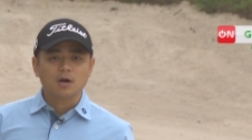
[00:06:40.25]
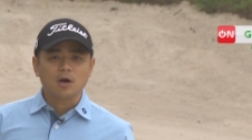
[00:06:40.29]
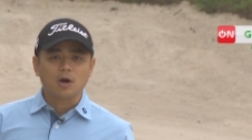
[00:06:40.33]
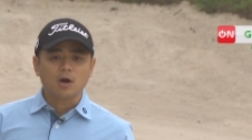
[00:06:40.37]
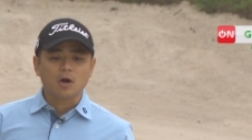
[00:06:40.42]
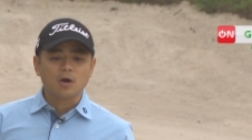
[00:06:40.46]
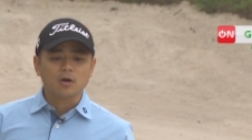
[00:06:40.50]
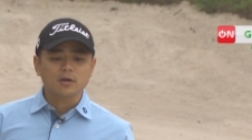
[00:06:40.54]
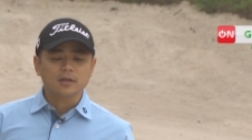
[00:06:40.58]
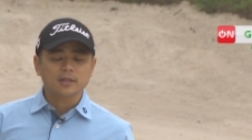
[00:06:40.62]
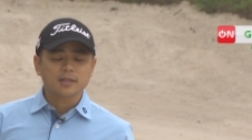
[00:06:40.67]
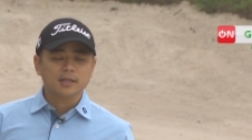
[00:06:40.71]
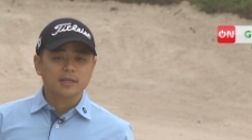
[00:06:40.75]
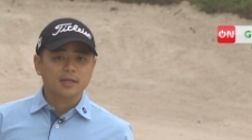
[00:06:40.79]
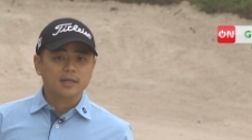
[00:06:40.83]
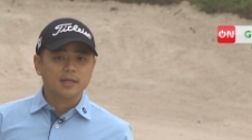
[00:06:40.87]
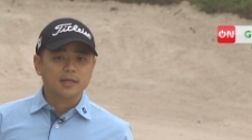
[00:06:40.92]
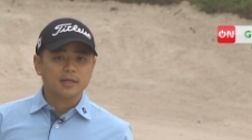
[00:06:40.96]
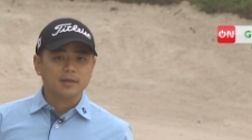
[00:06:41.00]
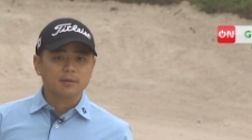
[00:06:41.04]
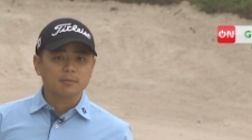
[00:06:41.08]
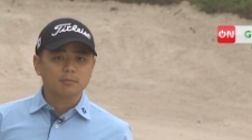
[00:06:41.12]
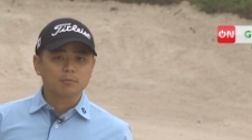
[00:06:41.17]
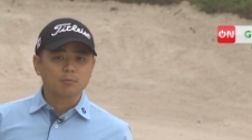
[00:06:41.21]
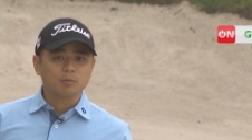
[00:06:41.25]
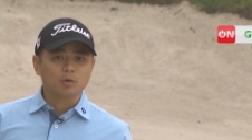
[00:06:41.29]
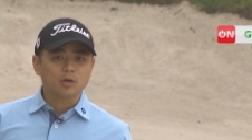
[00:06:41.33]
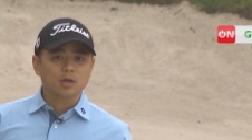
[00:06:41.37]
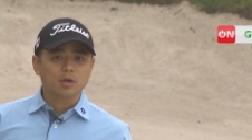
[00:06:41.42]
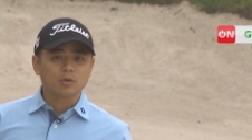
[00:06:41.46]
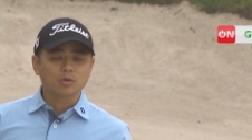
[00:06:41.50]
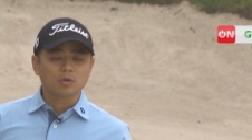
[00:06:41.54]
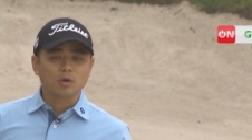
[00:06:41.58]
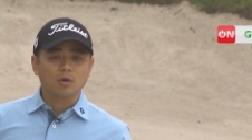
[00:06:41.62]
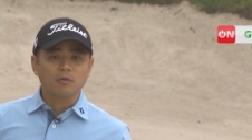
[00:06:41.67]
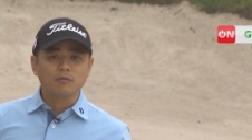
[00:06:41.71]
khó thì một
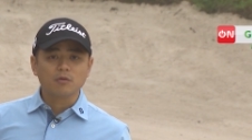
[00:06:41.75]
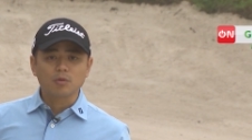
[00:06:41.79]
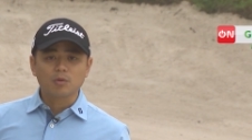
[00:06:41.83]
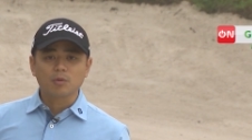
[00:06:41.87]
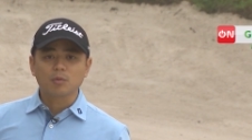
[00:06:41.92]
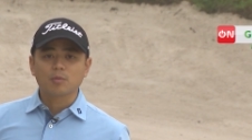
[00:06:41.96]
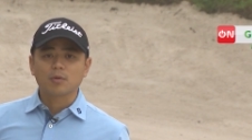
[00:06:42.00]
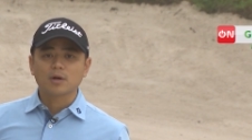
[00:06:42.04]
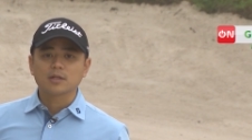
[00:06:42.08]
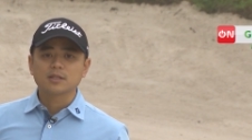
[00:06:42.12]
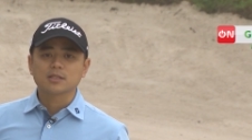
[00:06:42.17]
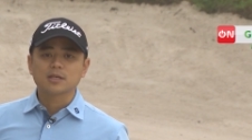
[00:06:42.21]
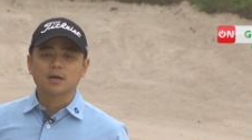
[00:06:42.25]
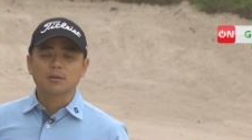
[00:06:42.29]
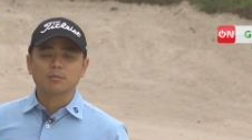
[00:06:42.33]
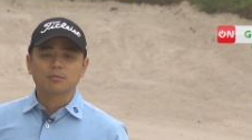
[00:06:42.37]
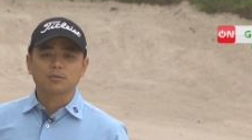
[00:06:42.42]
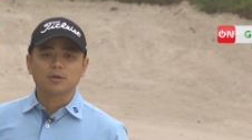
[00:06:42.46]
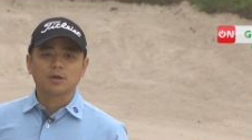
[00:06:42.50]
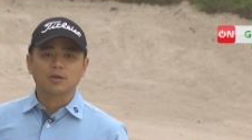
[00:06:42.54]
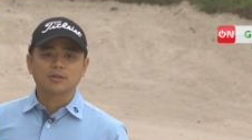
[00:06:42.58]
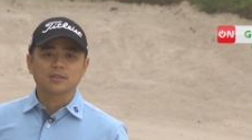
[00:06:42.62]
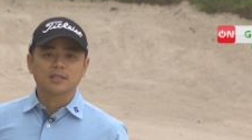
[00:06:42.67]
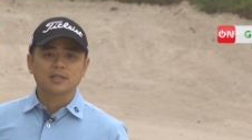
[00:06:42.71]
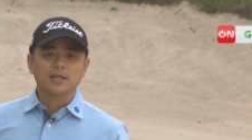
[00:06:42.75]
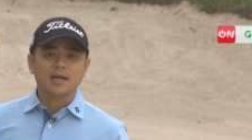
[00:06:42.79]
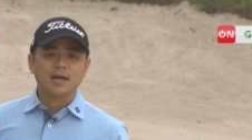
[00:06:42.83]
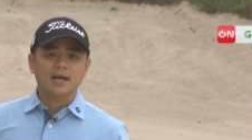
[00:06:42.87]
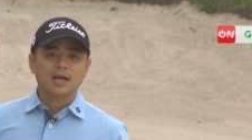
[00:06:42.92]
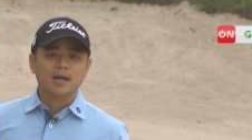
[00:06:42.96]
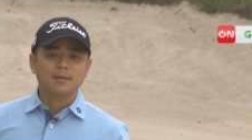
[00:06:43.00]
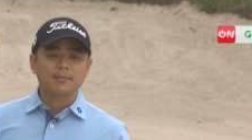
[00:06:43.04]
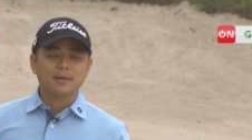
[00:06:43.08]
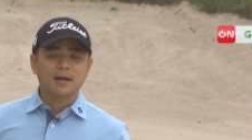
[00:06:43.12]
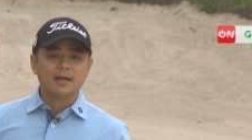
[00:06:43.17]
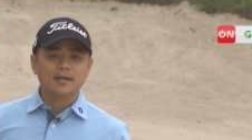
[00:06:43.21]
điều tố vô cùng quan trọng đó chính là
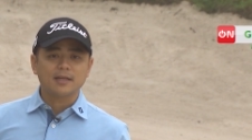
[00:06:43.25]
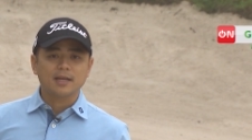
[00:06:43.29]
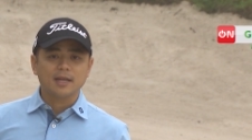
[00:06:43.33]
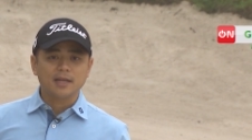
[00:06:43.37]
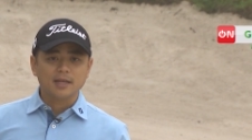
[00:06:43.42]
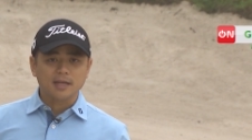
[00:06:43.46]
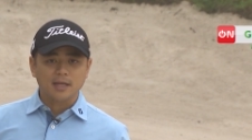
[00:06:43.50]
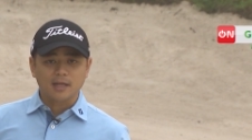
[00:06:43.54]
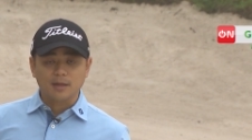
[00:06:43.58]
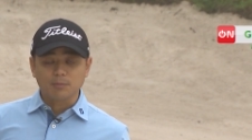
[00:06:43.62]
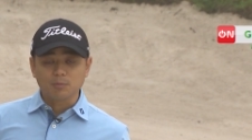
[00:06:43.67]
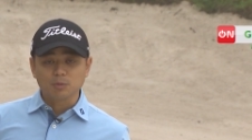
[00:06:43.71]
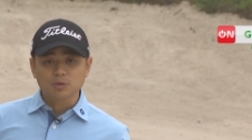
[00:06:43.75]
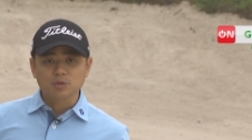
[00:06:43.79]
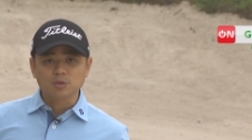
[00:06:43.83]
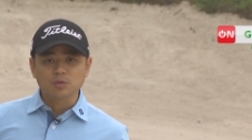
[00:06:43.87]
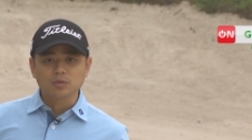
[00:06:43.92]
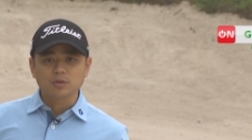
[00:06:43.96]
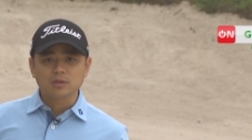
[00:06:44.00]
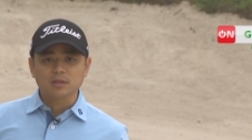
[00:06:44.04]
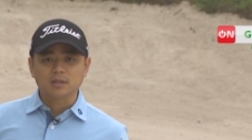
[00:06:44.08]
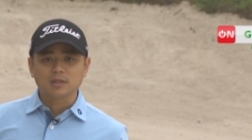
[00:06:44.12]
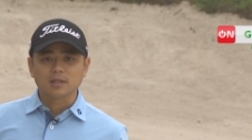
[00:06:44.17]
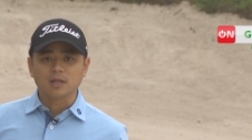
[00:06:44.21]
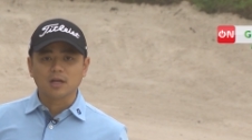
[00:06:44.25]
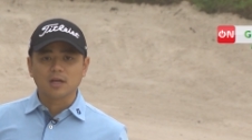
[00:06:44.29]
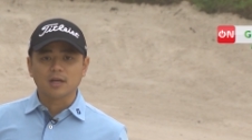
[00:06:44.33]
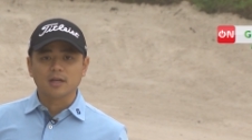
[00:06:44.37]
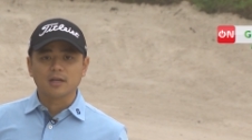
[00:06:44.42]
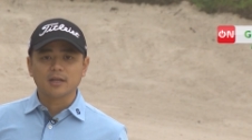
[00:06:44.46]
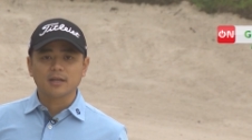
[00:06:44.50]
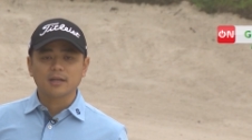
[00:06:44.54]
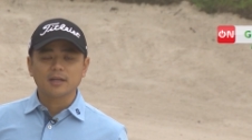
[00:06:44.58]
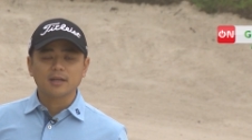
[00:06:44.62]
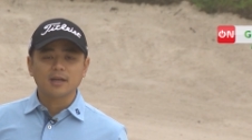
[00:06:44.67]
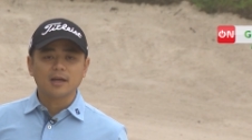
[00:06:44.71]
các bạn nên để ý một chút
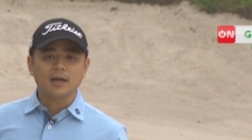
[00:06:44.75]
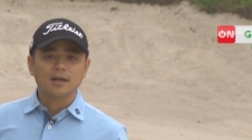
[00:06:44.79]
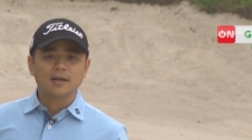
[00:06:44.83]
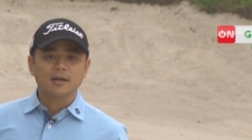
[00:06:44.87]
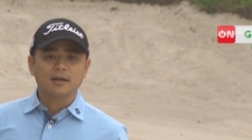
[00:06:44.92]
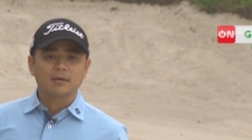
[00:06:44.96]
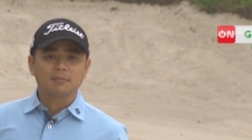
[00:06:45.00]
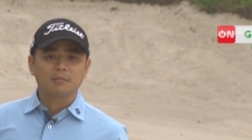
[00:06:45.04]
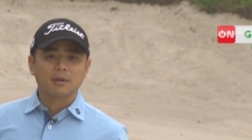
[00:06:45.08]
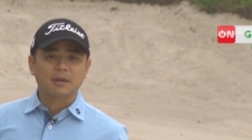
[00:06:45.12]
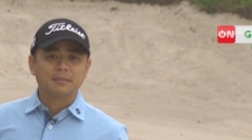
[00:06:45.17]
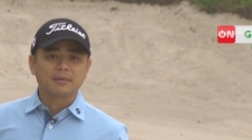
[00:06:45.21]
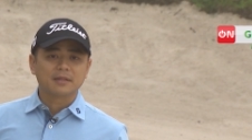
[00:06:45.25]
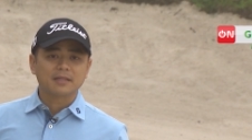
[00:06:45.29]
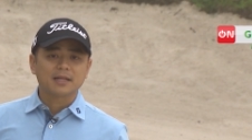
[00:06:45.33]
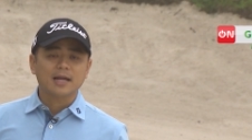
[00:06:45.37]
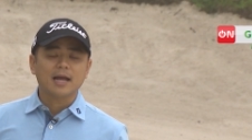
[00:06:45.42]
tới à, bề mặt